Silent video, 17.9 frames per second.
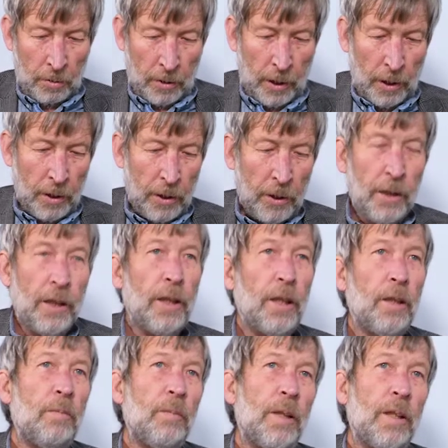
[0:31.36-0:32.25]

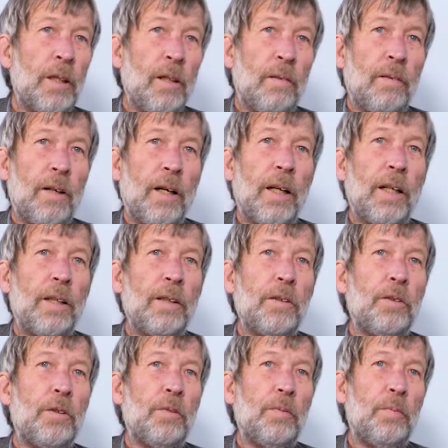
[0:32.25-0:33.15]
kandidiere
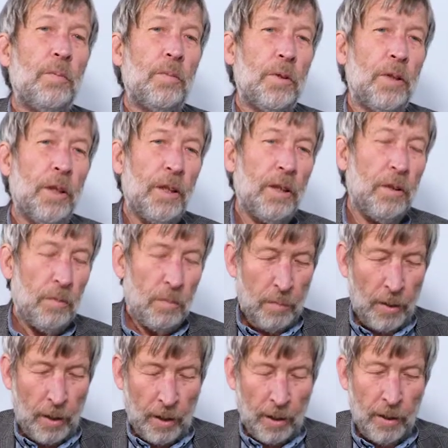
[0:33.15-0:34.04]
mittlerweile zum dritten
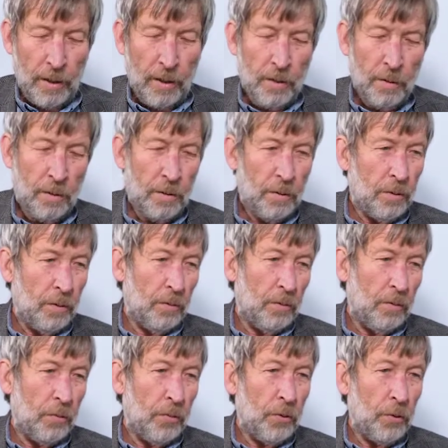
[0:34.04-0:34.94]
Mal
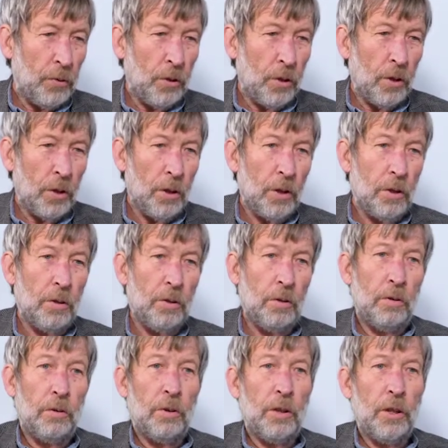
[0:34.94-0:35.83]
für
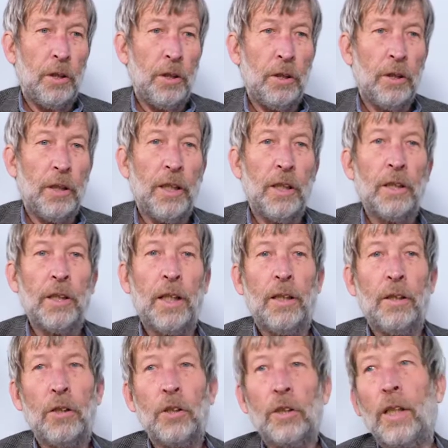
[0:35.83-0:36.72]
die Kirche
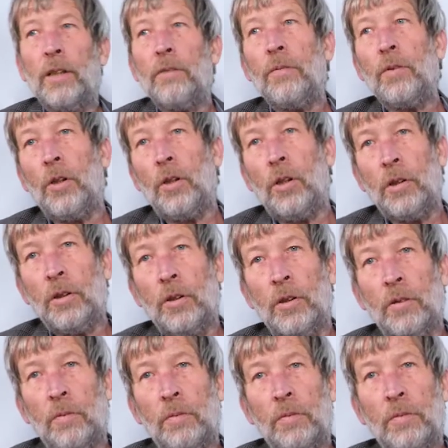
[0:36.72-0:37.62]
einer
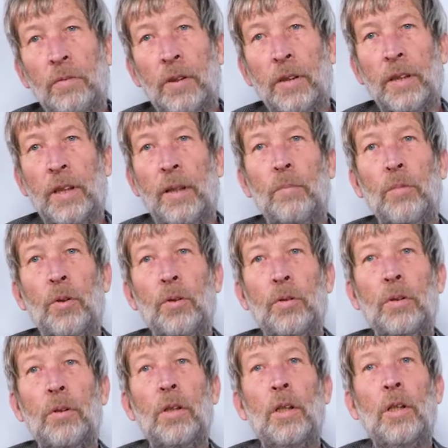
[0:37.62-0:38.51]

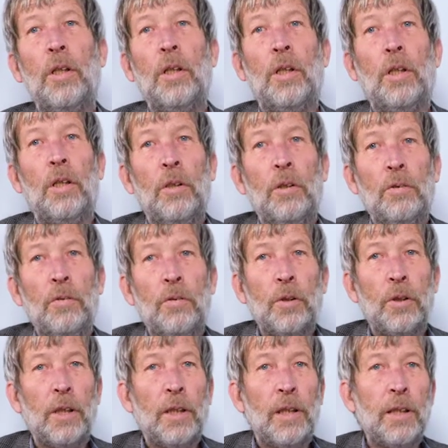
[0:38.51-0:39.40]
Stadtverordnetenversammlung
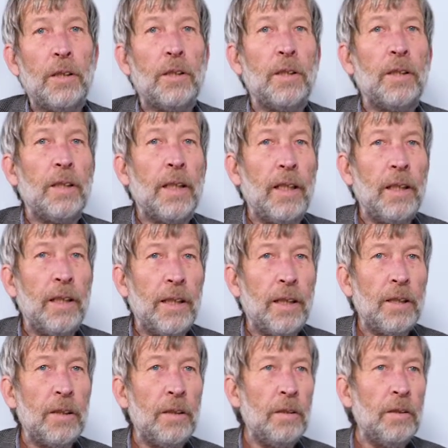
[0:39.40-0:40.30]
für die Liste der
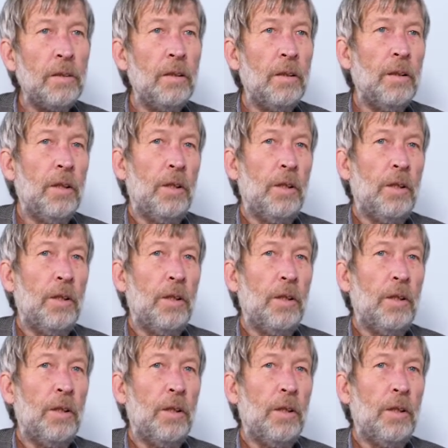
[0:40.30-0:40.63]
Linken.